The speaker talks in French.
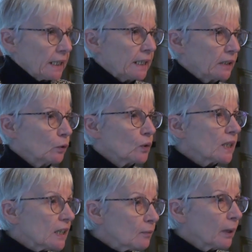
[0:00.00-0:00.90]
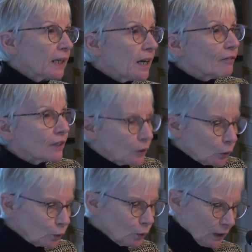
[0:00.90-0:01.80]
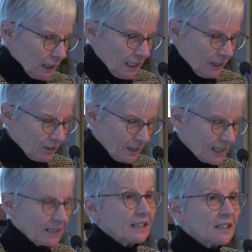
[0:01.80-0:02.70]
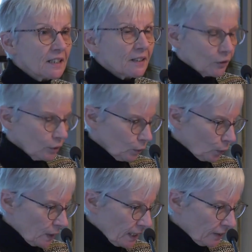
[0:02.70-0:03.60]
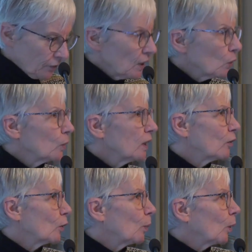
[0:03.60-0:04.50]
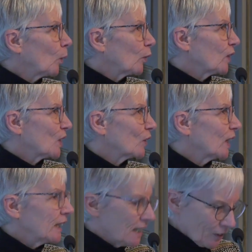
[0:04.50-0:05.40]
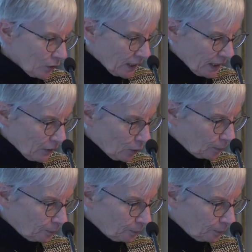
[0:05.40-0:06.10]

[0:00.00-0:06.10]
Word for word: et de célébrer avec nous euh, ces dix ans au service du développement professionnel des enseignants.